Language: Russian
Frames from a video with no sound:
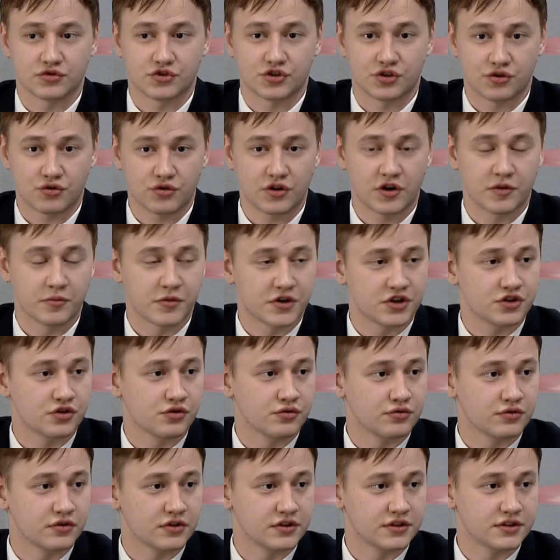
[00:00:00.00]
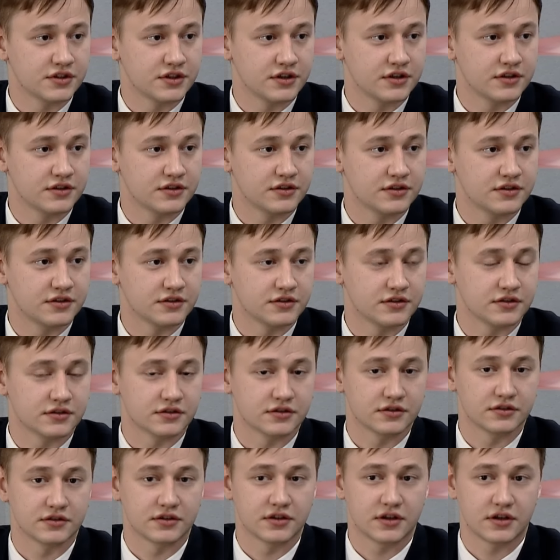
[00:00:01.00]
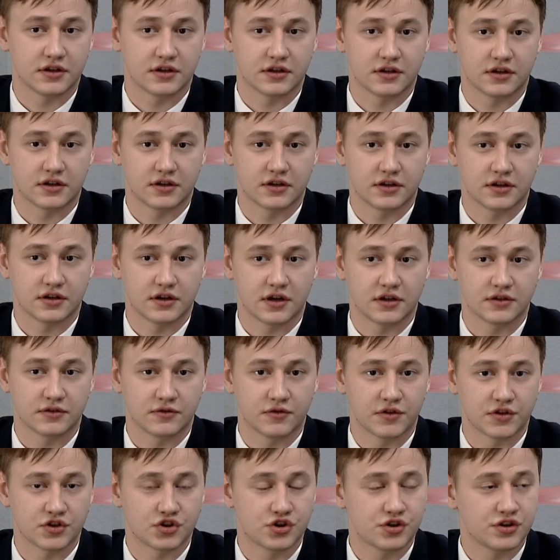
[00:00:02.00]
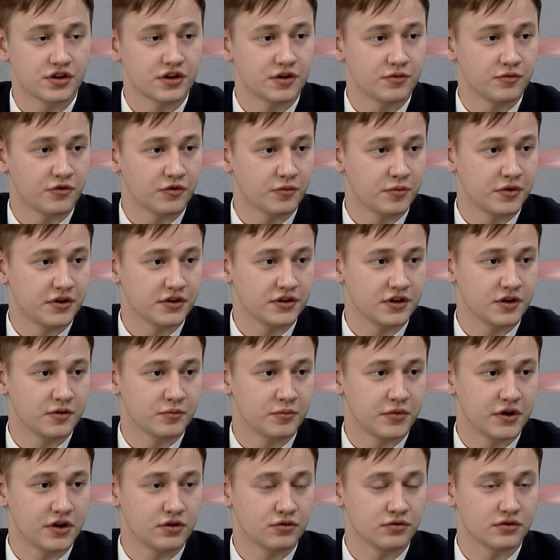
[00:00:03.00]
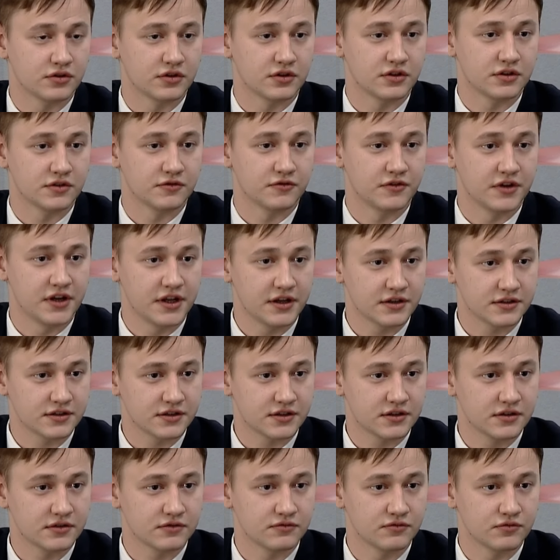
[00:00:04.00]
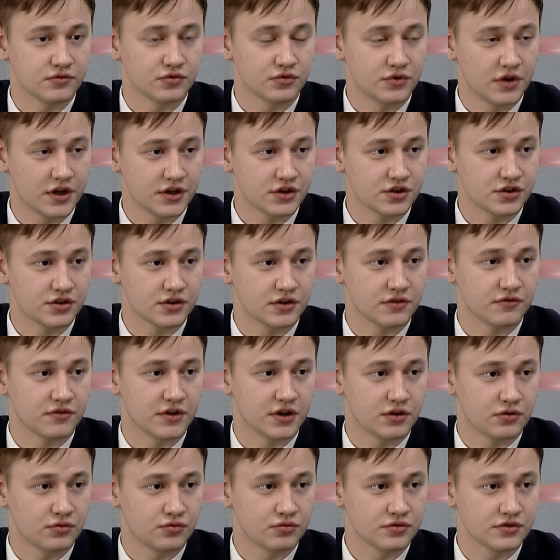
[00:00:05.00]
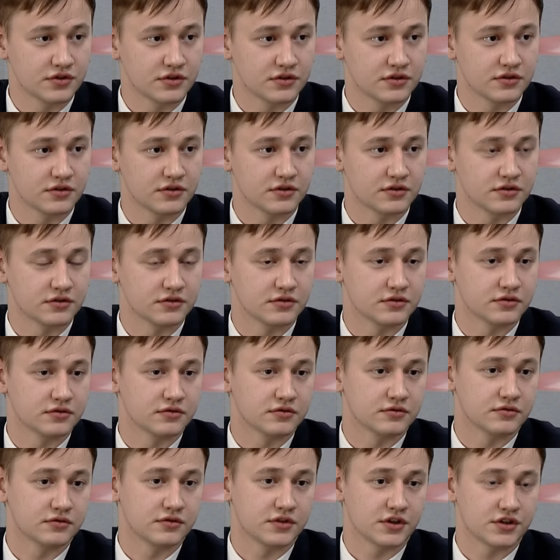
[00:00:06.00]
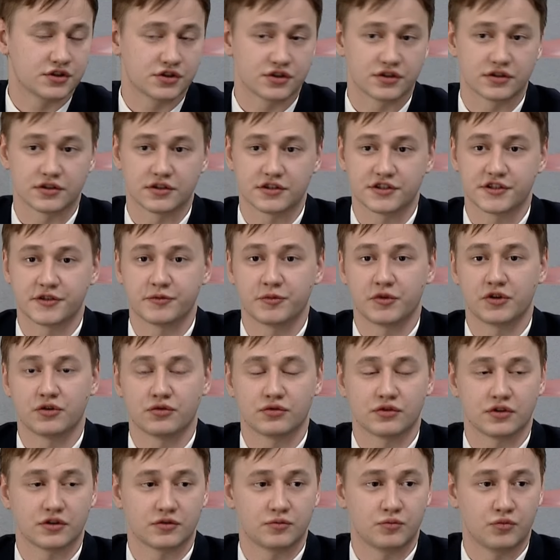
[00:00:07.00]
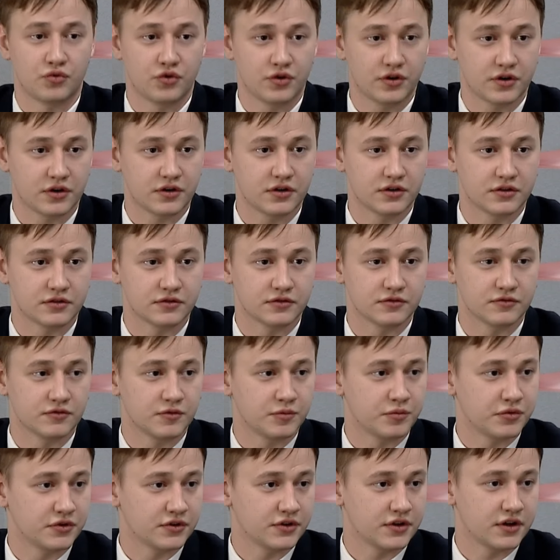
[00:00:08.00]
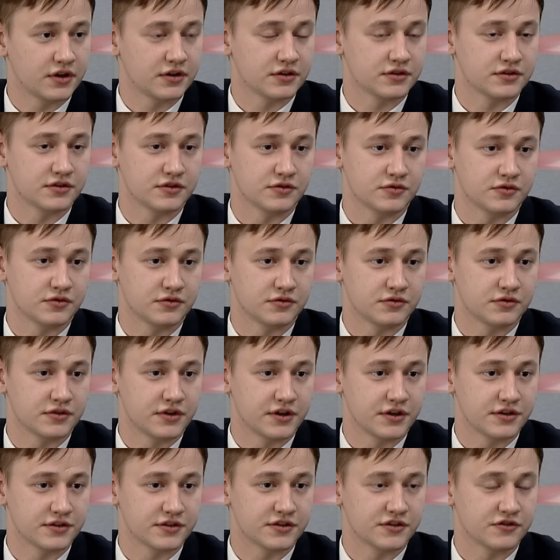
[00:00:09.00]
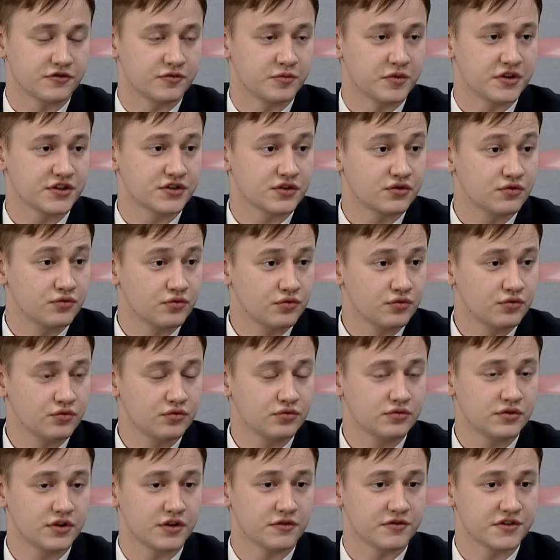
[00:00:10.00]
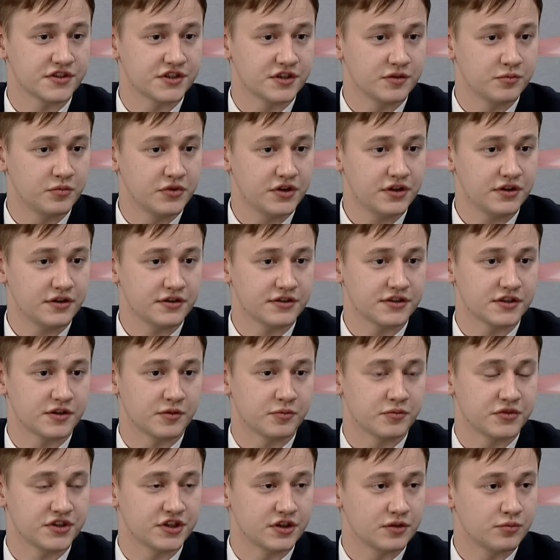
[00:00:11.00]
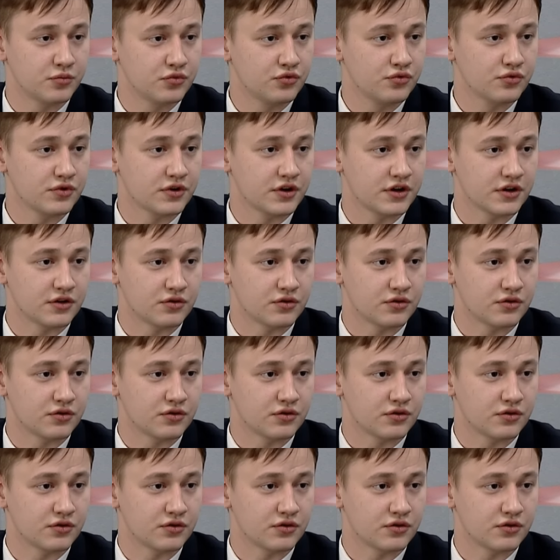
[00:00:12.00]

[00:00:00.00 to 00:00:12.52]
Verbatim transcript: широкая маршрутная сеть. Э, на Ан-24 мы выполняем полеты в Ленск, в Удачный, в Якутск. Также на самолетах «Боинг» выполняются рейсы в Москву, Новосибирск, Санкт-Петербург,